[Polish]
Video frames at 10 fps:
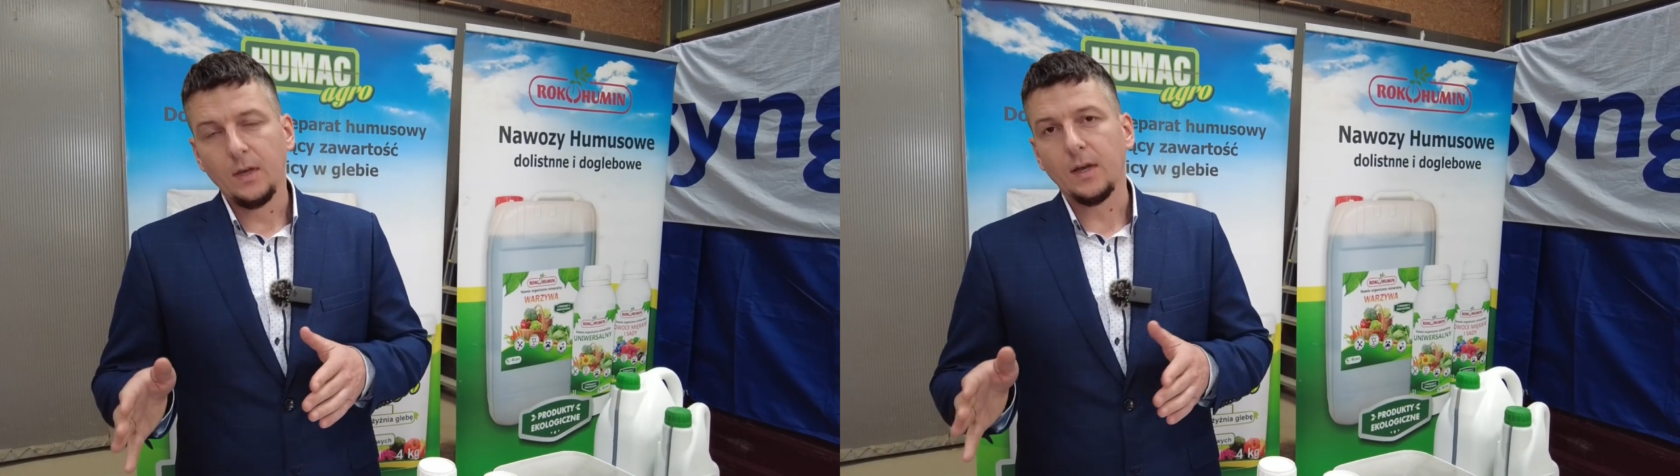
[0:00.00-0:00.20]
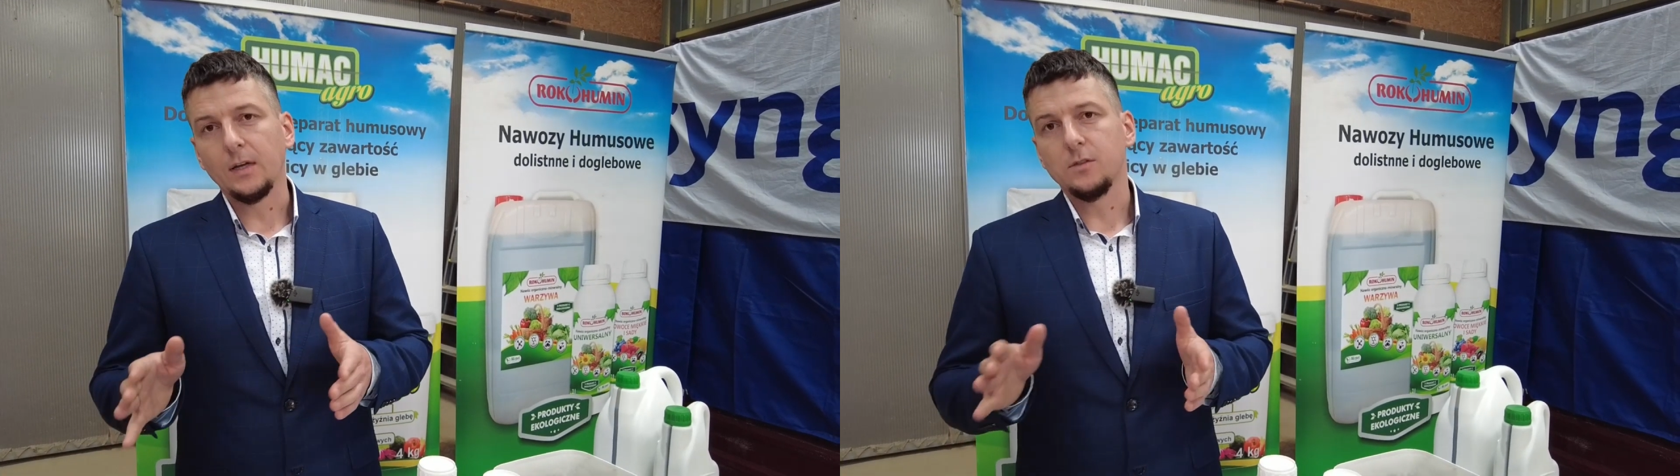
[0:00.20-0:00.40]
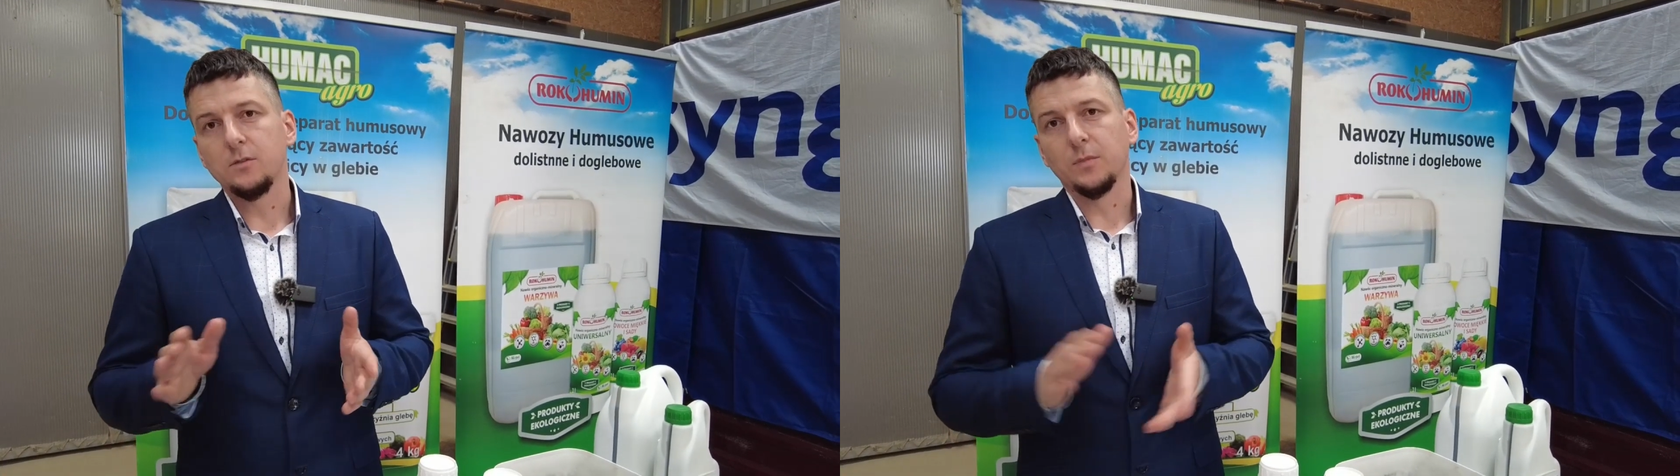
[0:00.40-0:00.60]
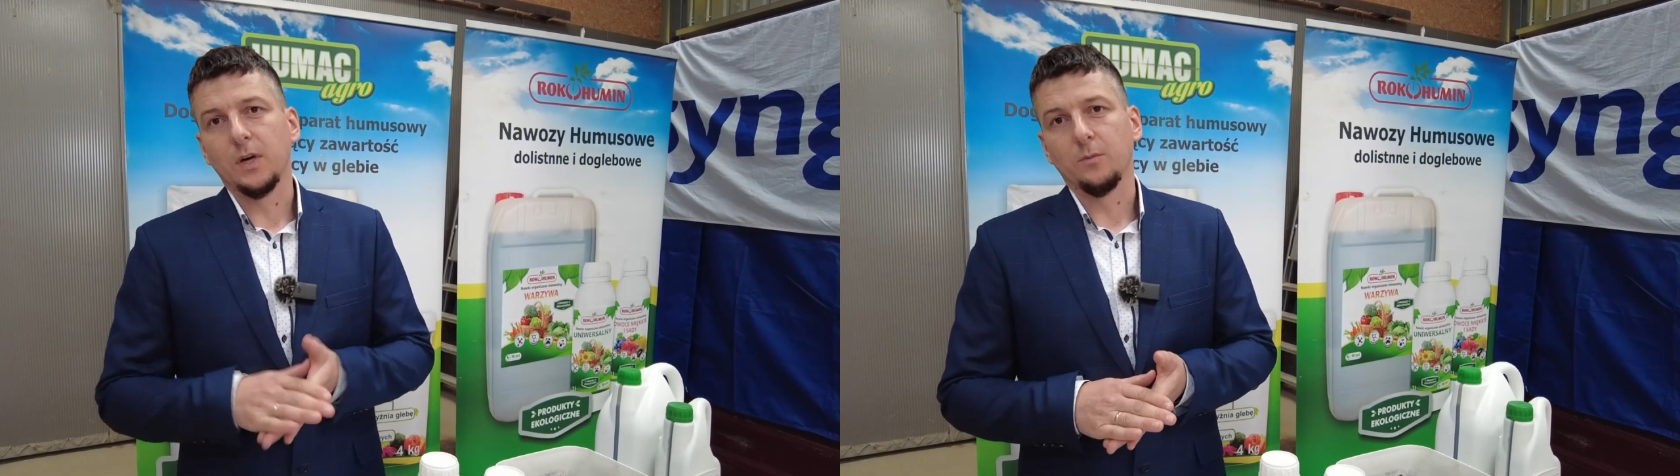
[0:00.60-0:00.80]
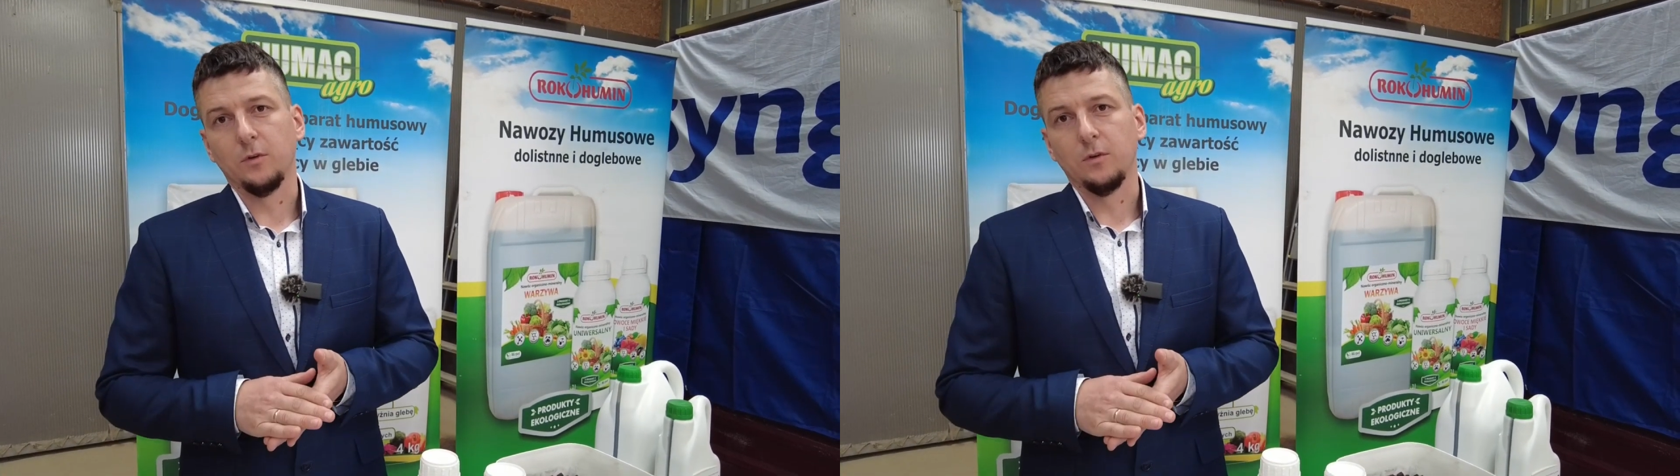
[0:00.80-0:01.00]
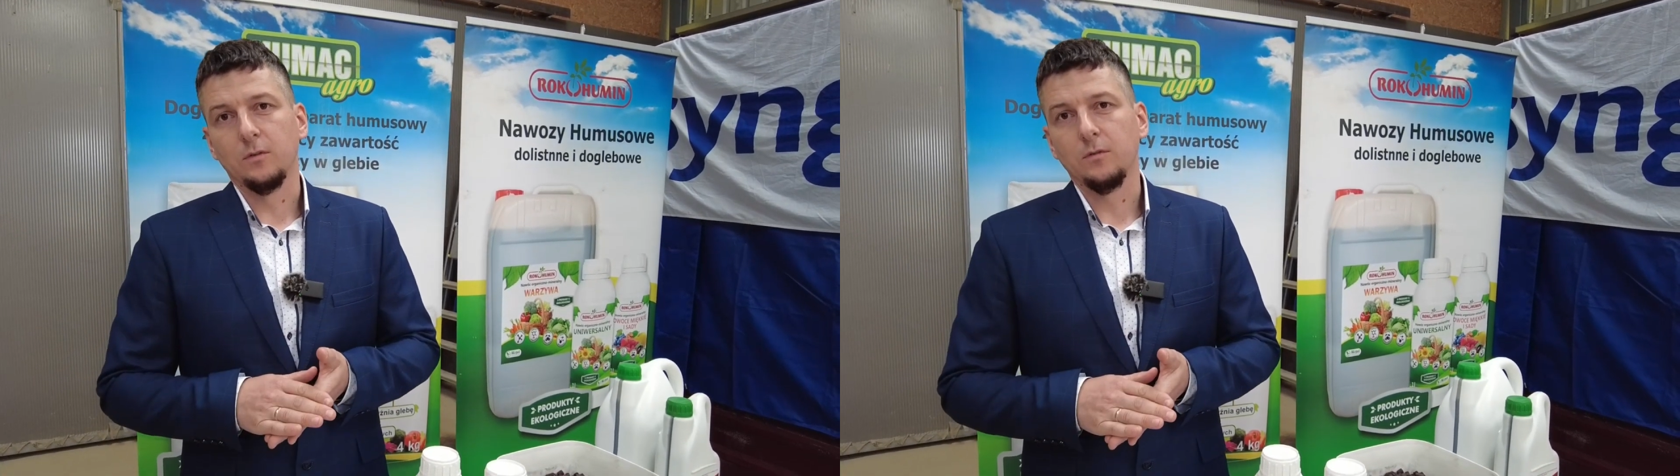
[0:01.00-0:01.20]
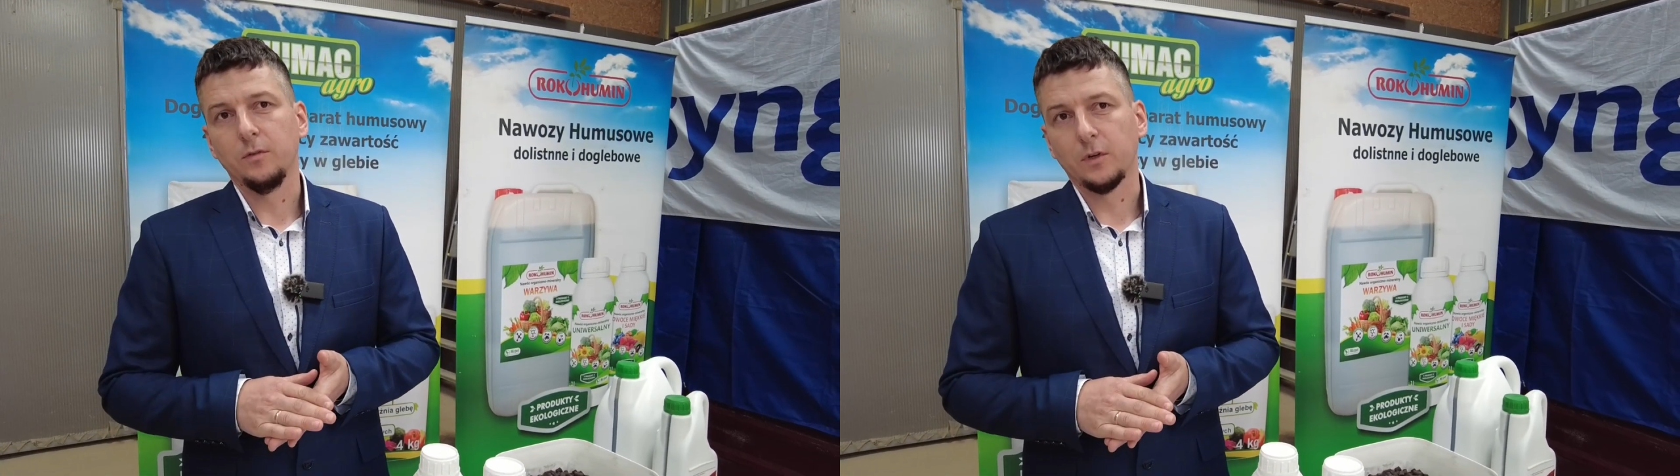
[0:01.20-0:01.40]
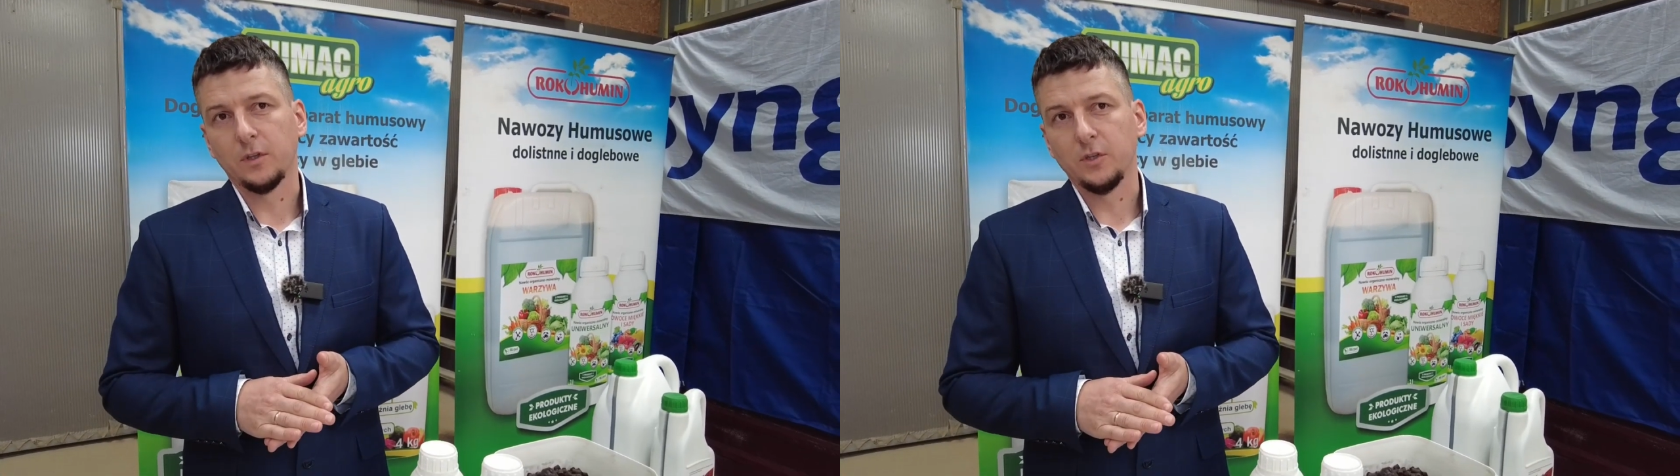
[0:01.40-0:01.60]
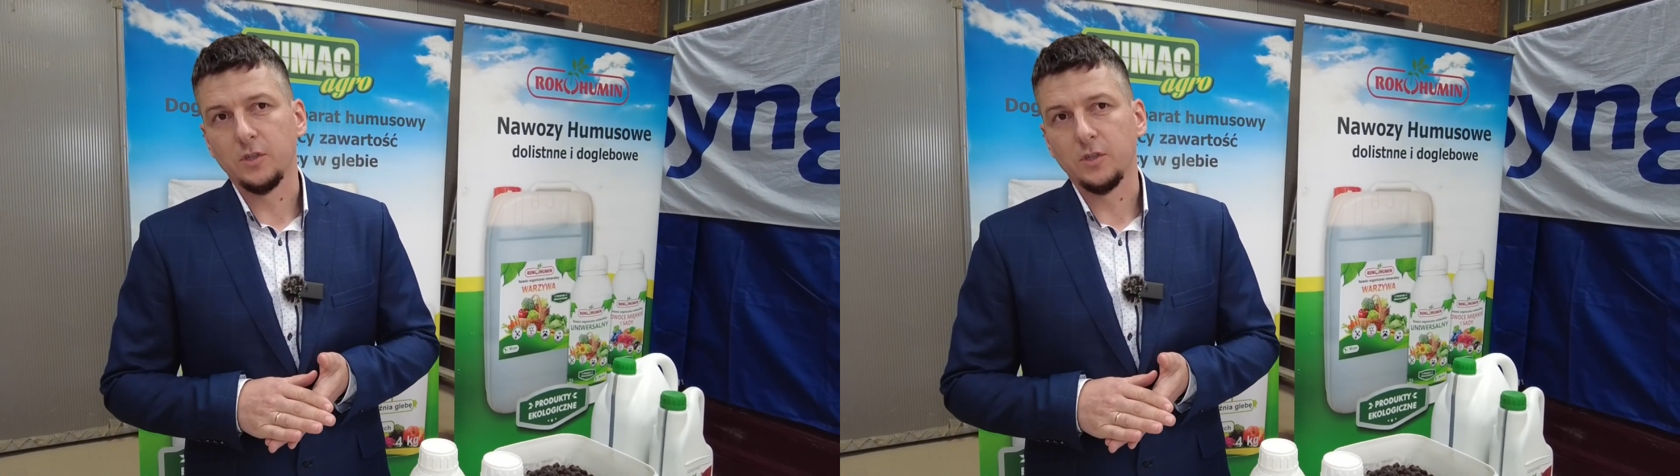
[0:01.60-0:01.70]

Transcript: Calcium Carbo Forte